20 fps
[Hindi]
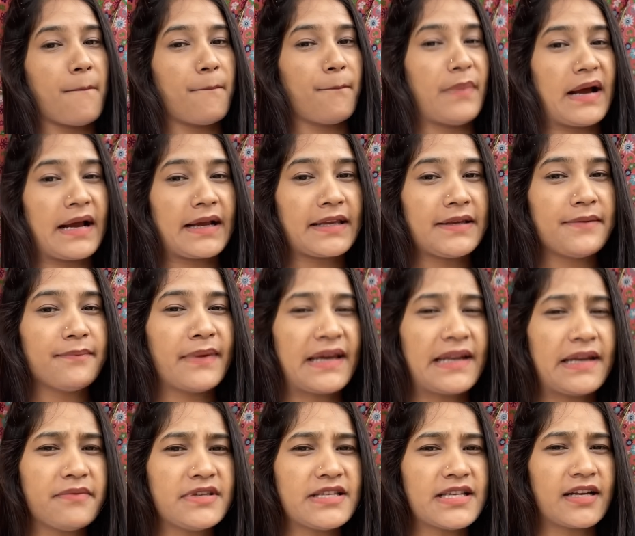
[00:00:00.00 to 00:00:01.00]
बाकी
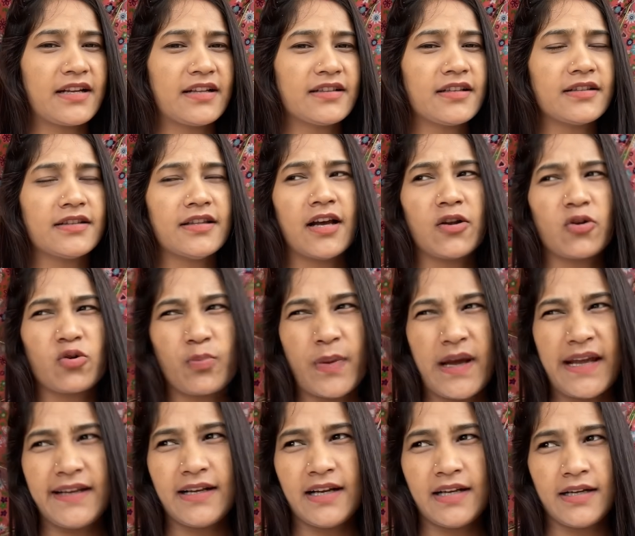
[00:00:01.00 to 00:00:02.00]
मैंने भी जाना था धान
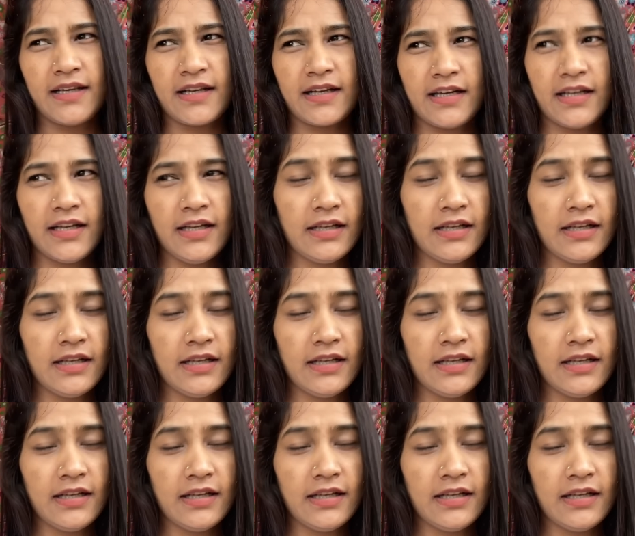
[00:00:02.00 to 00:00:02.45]
रुपाई करने के लिए